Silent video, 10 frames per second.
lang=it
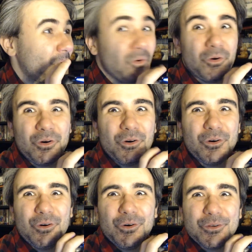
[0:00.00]

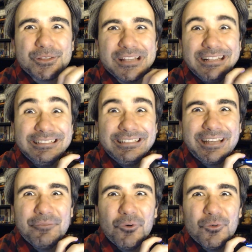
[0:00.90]
Oh, senti
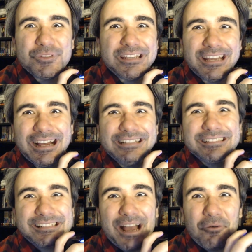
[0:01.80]
che musica!
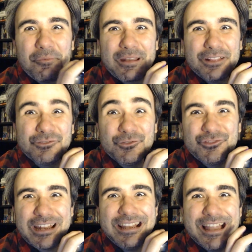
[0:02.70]
Stiamo per
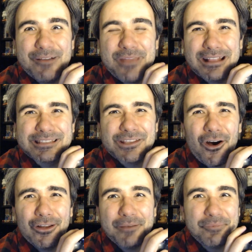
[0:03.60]
raggiungere la mia
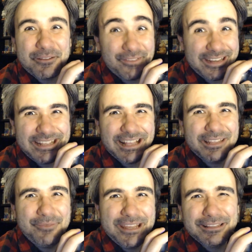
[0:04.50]
zona preferita
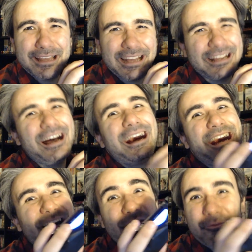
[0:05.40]
di Midgar.
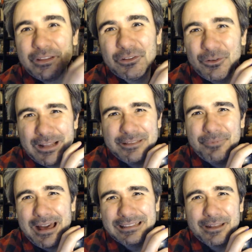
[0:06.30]
Ah, non vedo l'ora di
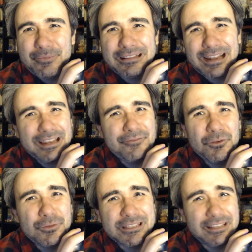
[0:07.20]
perdermi tra le
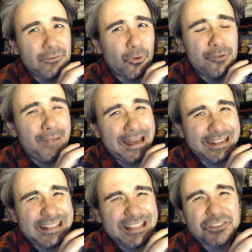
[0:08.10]
viuzze del Wall
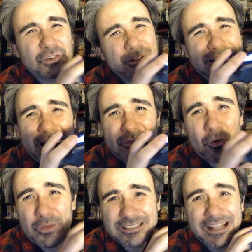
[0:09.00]
Market
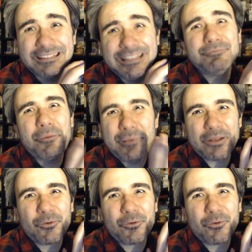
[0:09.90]
ascoltando questa team per